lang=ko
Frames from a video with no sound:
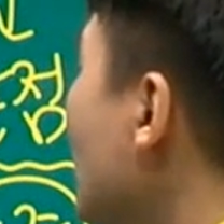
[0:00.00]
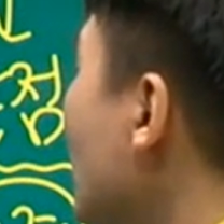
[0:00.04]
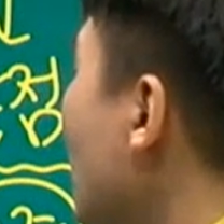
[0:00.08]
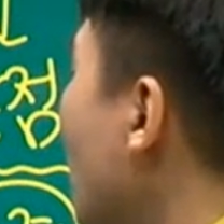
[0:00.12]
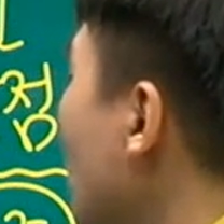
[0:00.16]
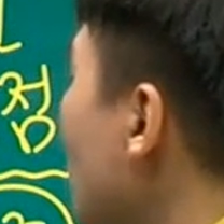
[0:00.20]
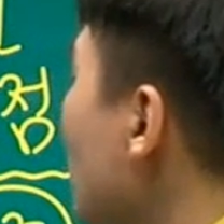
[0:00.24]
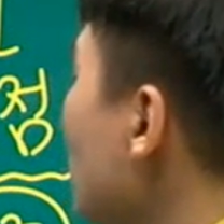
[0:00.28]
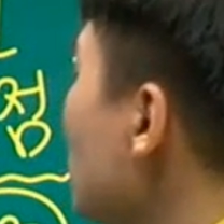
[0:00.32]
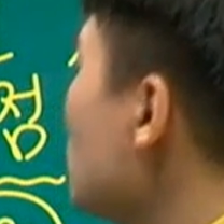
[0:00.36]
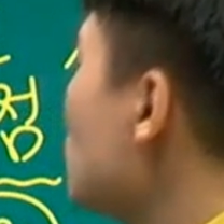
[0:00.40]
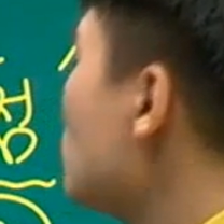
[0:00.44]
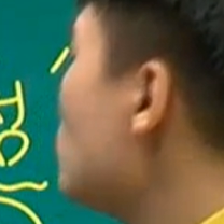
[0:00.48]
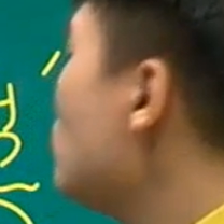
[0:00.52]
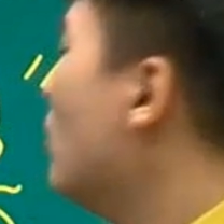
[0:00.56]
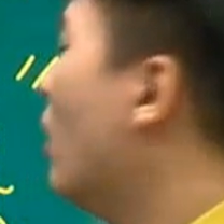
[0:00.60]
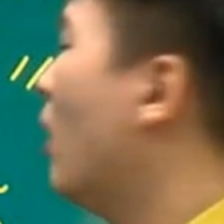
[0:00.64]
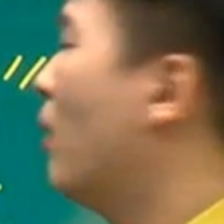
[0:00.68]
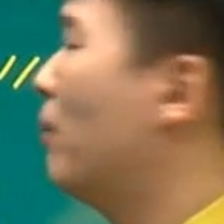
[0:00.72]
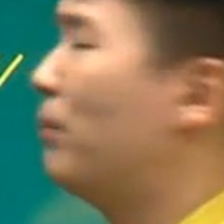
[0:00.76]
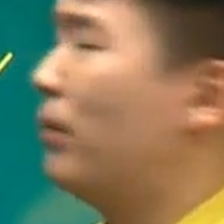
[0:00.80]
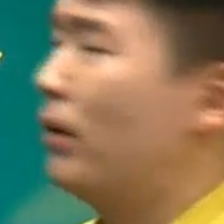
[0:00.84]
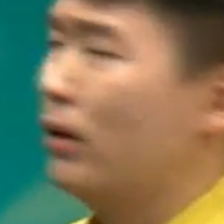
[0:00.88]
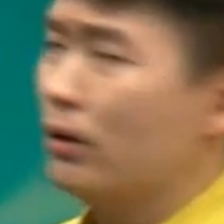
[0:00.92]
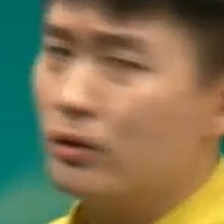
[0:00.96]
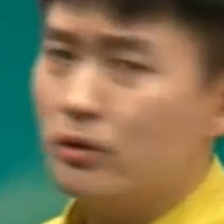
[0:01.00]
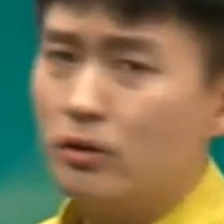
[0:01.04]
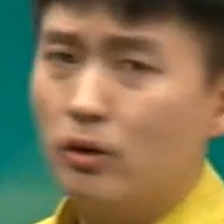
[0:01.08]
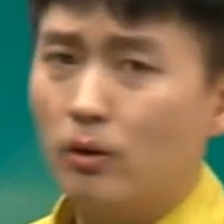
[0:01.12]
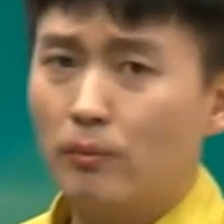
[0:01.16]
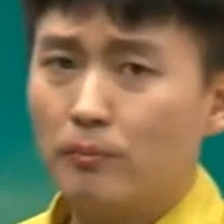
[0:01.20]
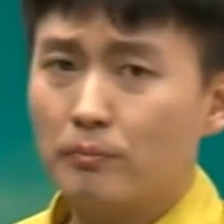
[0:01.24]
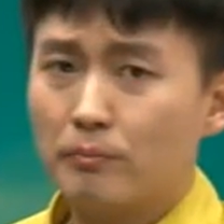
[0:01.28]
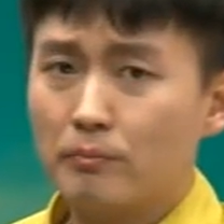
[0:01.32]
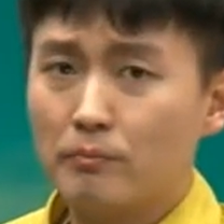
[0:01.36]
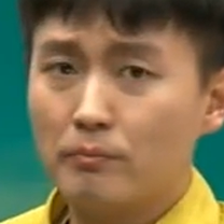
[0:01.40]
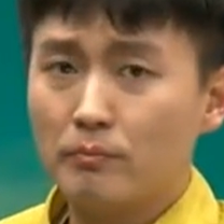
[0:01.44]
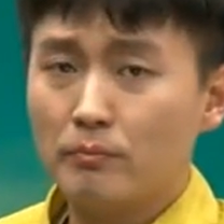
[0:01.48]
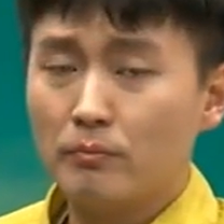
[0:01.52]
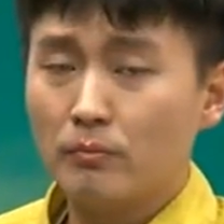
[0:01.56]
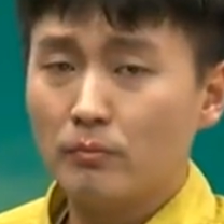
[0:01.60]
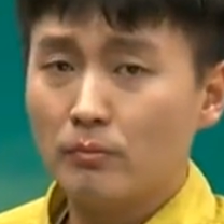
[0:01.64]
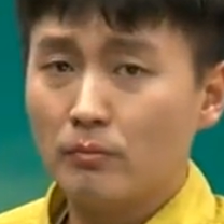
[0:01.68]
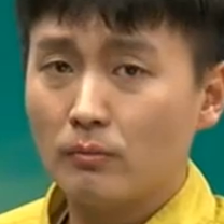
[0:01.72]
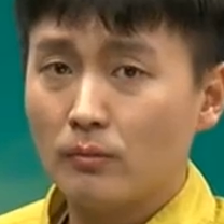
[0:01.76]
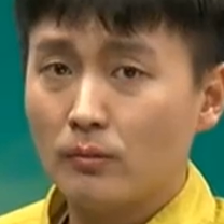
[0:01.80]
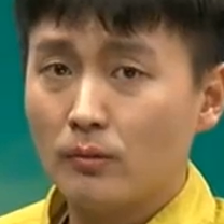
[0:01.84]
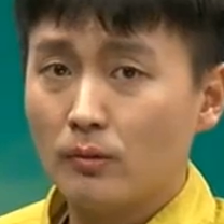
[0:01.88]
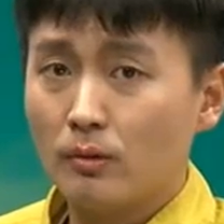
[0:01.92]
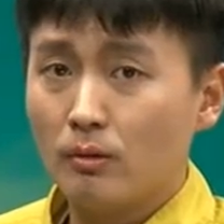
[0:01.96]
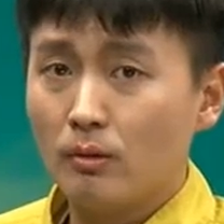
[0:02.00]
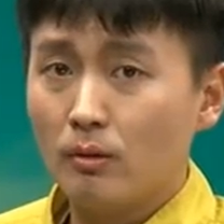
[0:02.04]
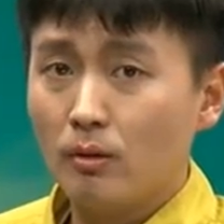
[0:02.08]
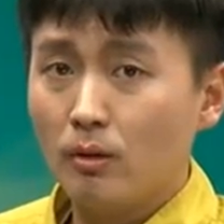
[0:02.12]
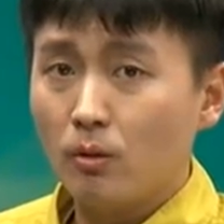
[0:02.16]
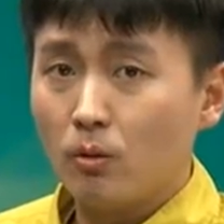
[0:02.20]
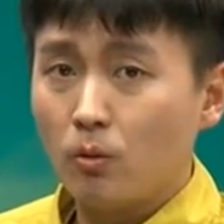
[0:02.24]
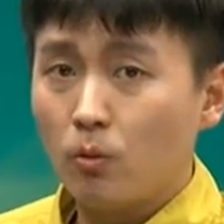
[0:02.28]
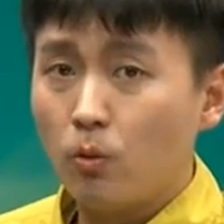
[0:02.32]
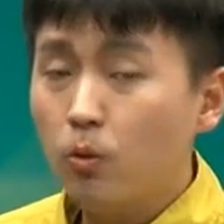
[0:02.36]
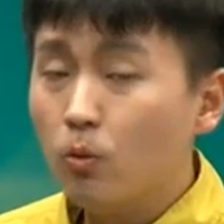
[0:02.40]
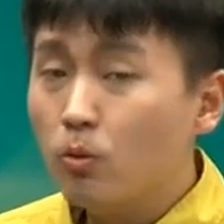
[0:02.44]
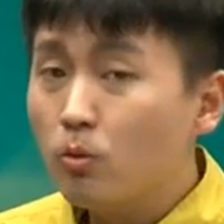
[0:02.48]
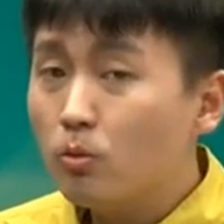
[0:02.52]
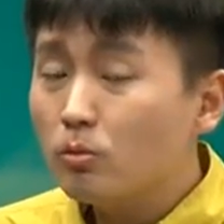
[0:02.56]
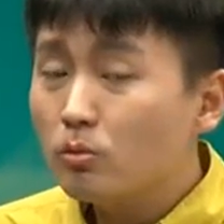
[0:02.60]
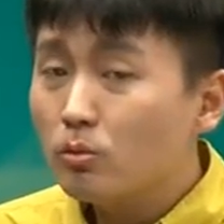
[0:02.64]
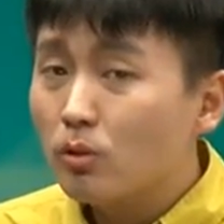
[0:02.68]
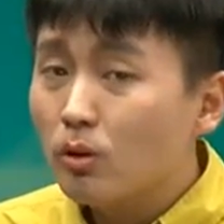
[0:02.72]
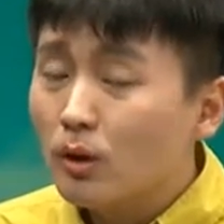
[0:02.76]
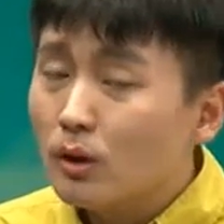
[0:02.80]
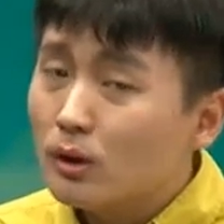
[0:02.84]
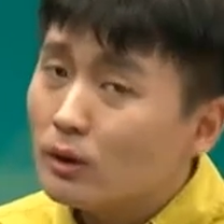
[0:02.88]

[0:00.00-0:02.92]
넝주어, 요 공,